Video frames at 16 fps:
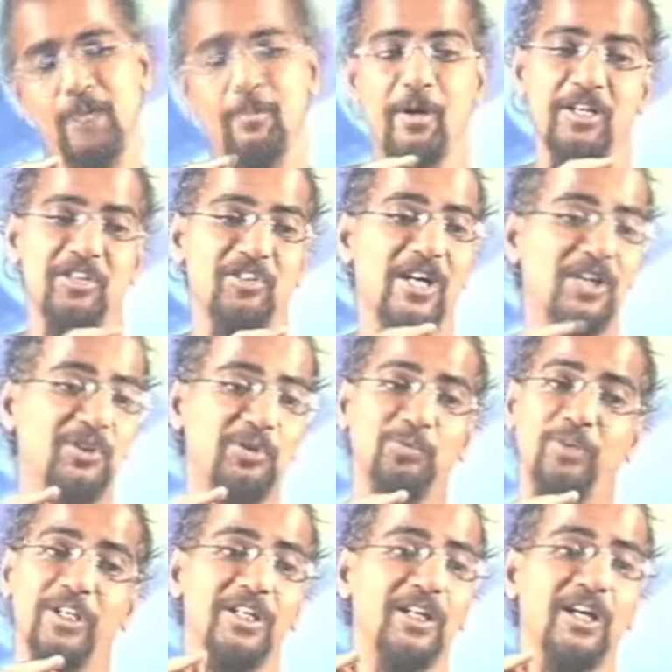हमारे साथ तो
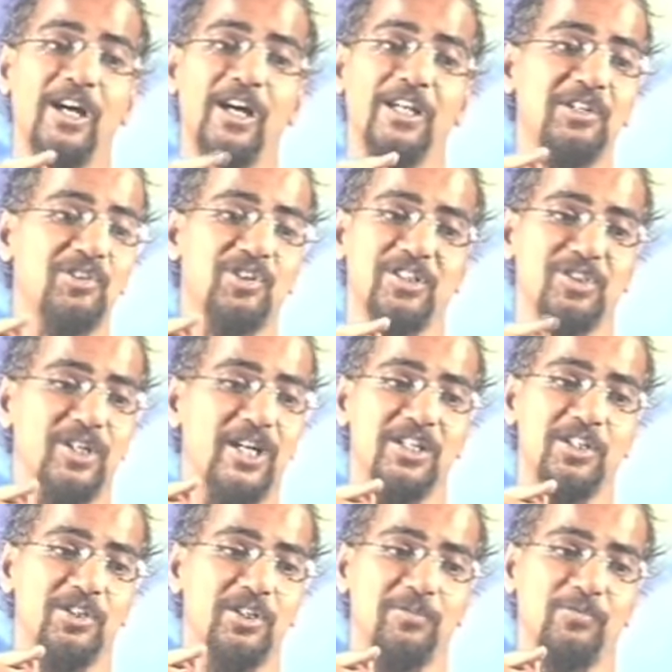वही कहानी
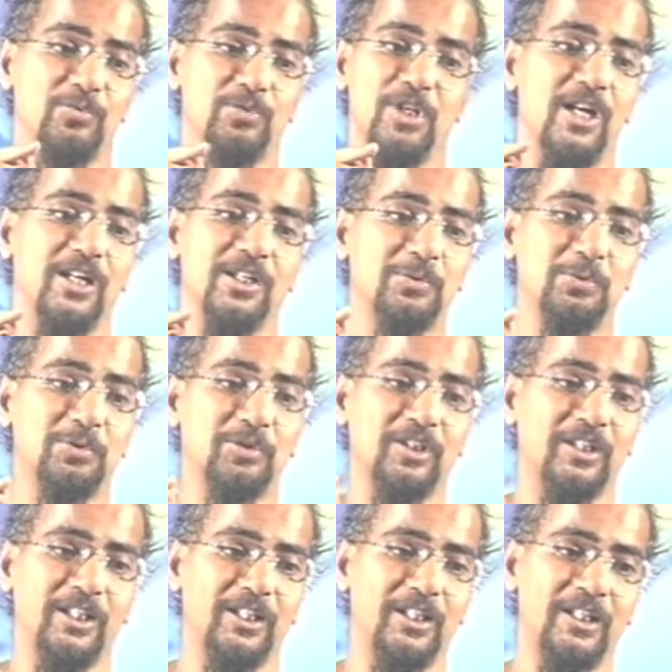सच्चाई से उजागर
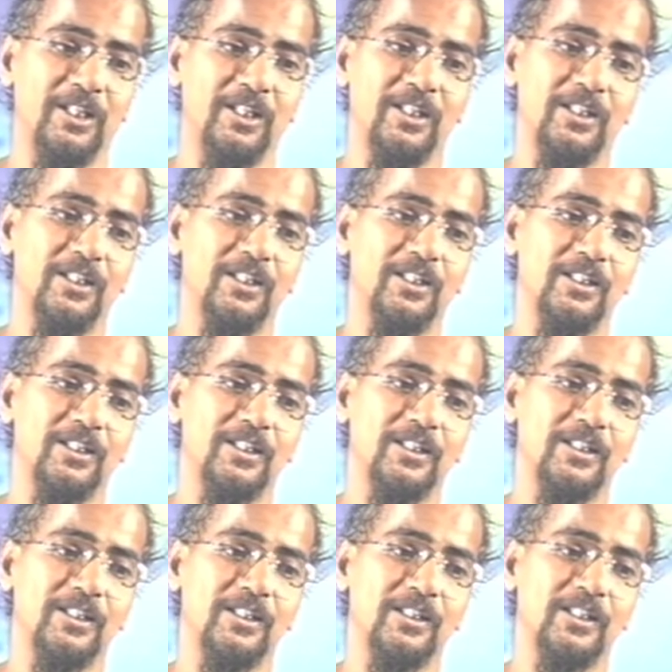होती है
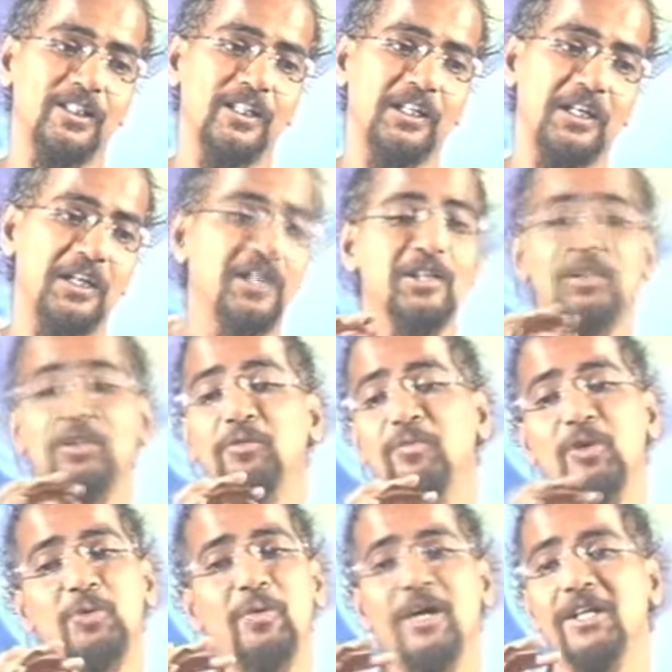कि एक दिन
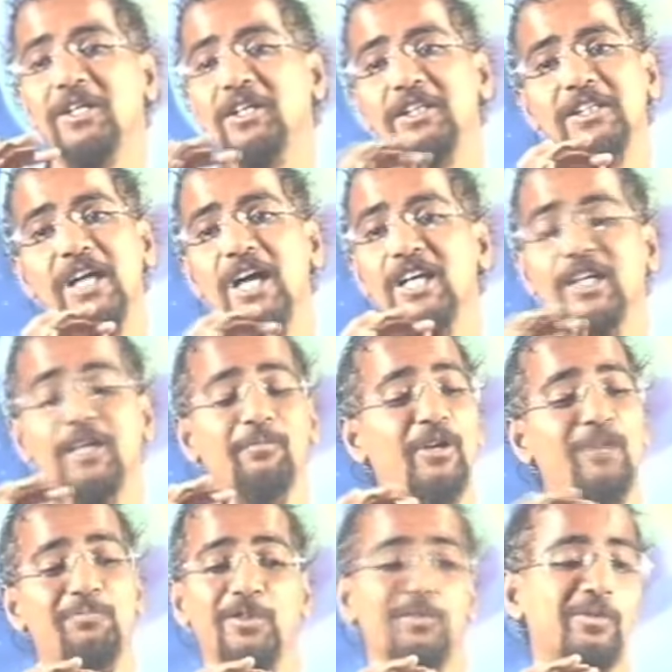भगवान ने कहा कि
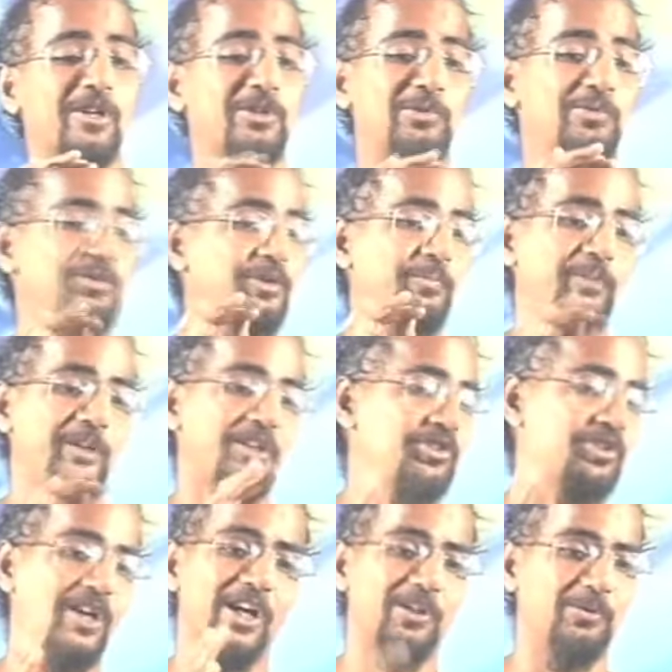मैं अपने भक्तों से
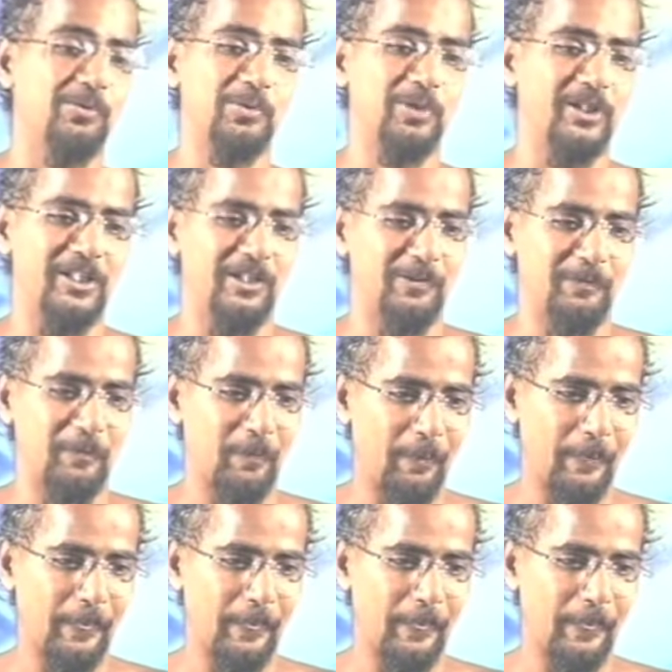परेशान हो गया हूं